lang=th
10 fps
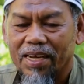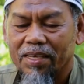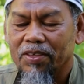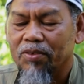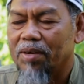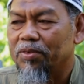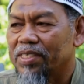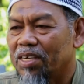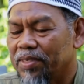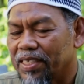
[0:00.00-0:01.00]
ด้วยความรู้
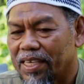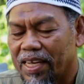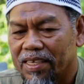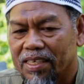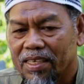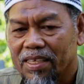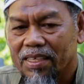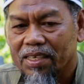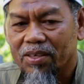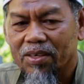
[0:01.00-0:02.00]
เท่าไม่ถึงการ
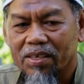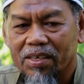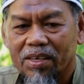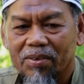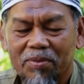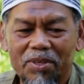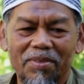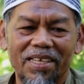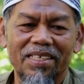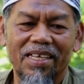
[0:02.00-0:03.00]
ก็เอาอาวุธ
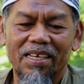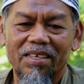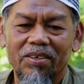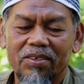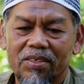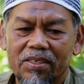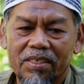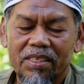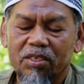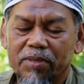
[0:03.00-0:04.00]
มาเล่นกัน แล้วก็
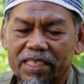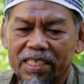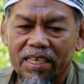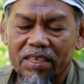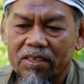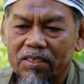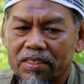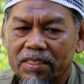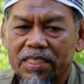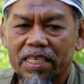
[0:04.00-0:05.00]
เกิดอุบัติเหตุแล้วก็
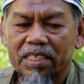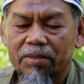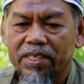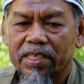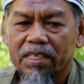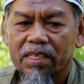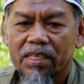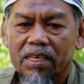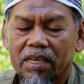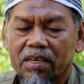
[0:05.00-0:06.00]
เสียชีวิต
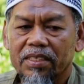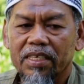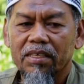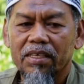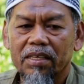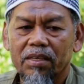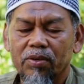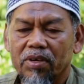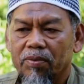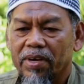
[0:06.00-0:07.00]
แล้วก็ทิ้งลู
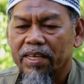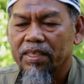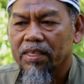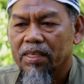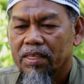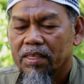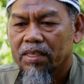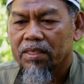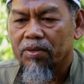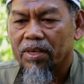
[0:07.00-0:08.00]
กเอาไว้
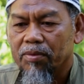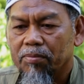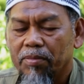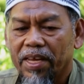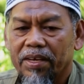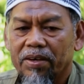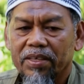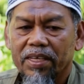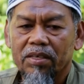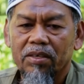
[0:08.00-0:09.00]
ส่วนแม่ของ
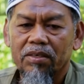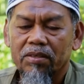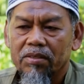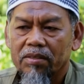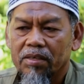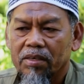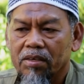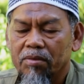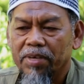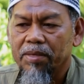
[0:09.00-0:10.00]
เด็กก็
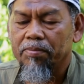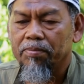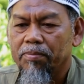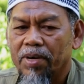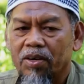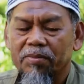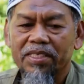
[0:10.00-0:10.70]
ก็ไปประกอบอา